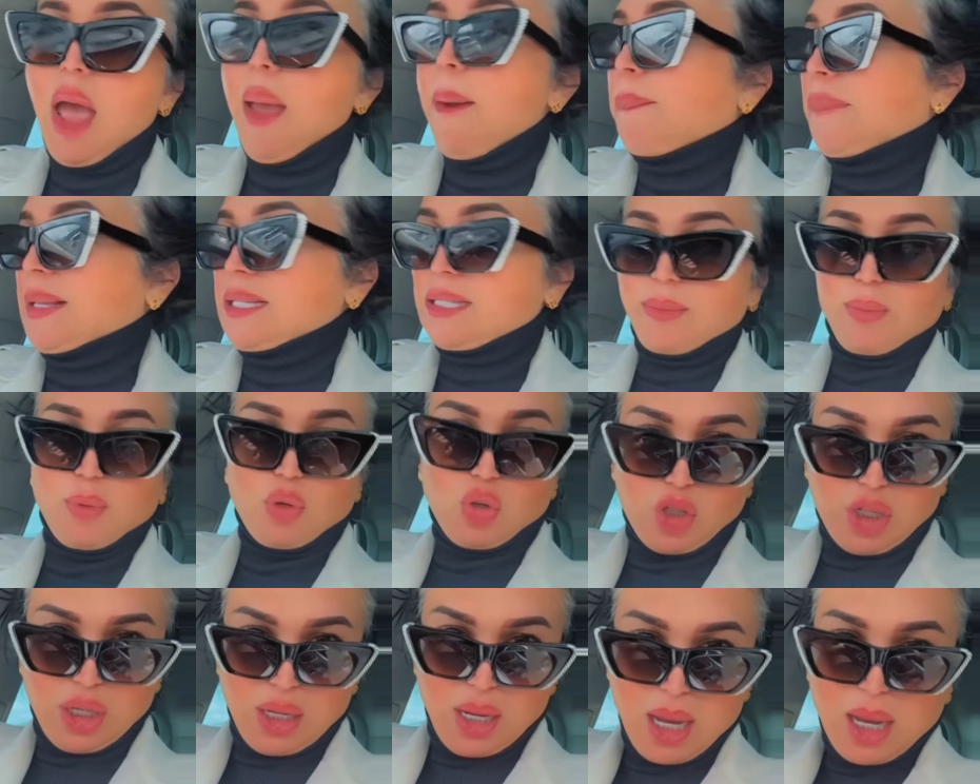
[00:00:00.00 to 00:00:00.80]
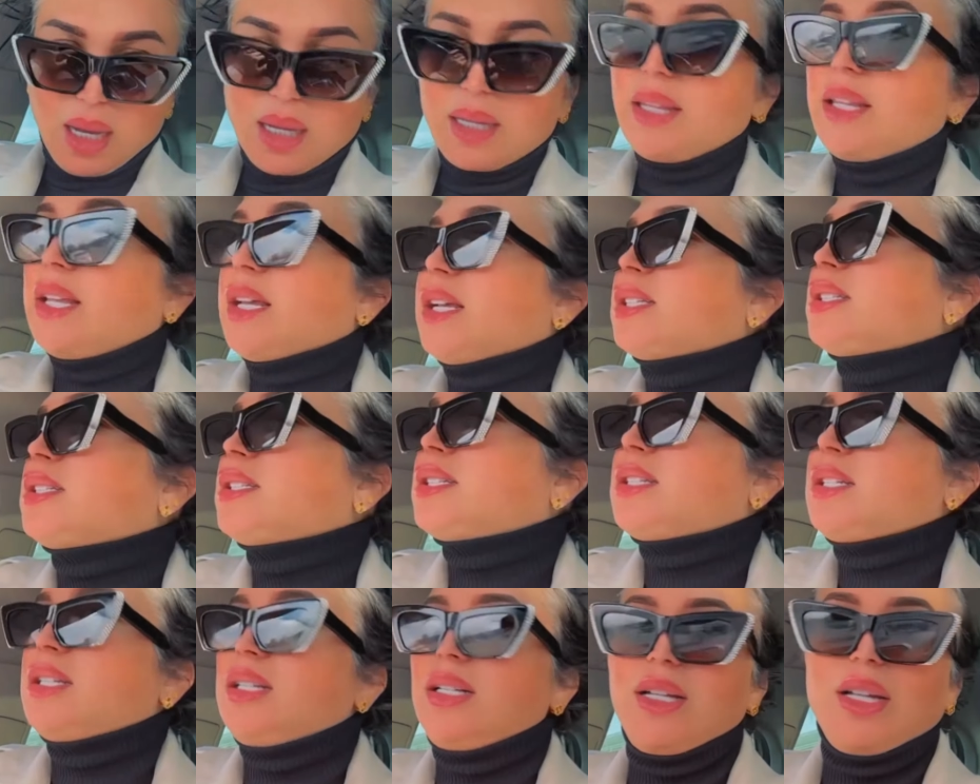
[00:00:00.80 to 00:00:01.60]
ما نسبقوش
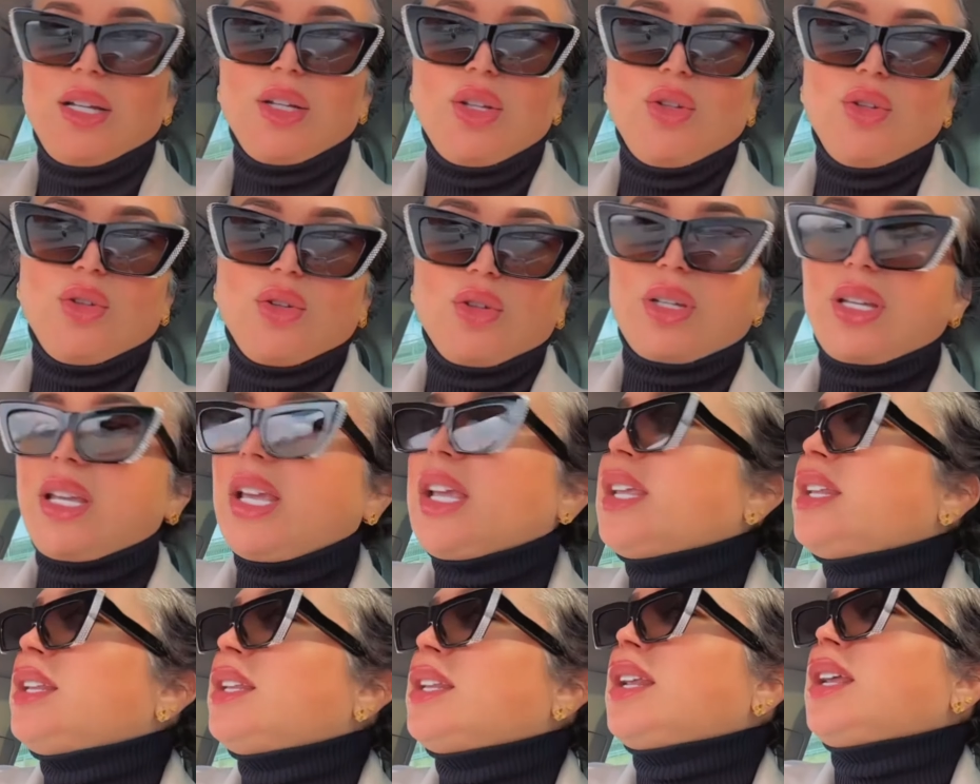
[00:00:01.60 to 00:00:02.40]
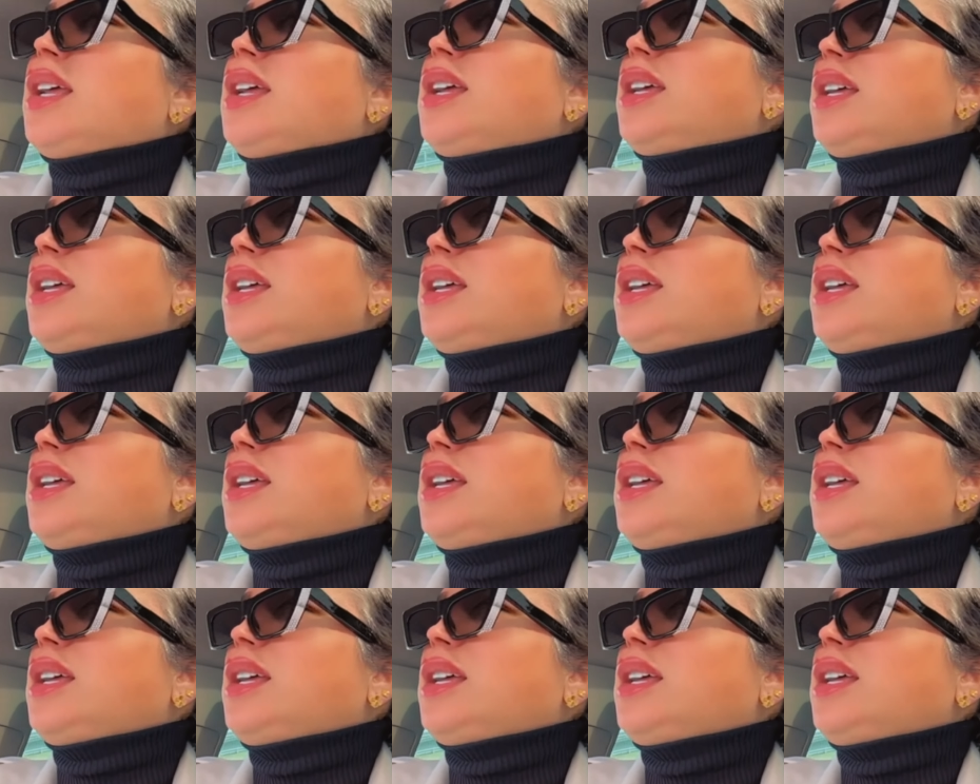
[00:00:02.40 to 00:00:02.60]
الاحداث لانه كاين